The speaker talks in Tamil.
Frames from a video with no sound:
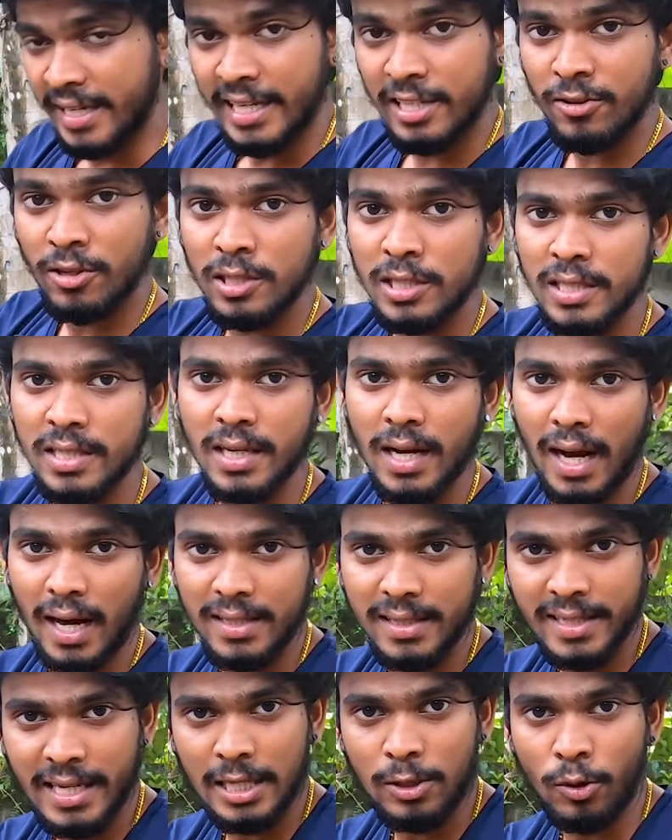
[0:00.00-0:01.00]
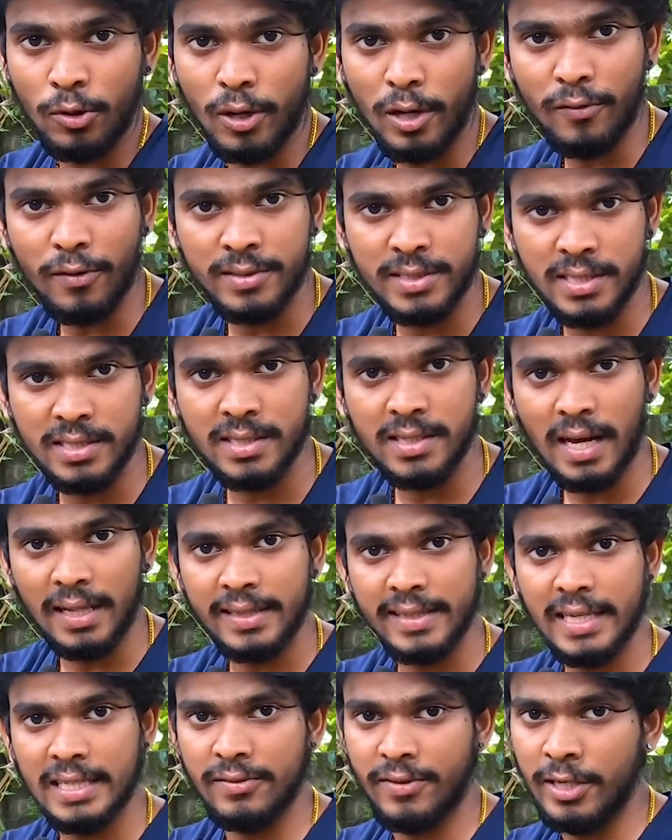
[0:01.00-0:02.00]
இது வந்து அதுக்கே ஒன் டுவெண்ட்டி ஃபைவ் சிசினா
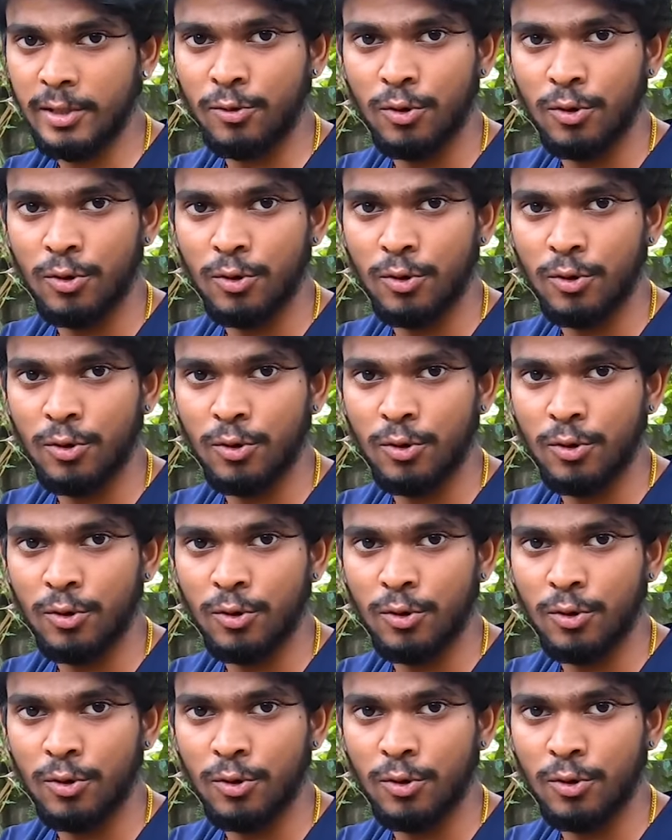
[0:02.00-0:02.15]
அதுக்கேற்ற வெயிட்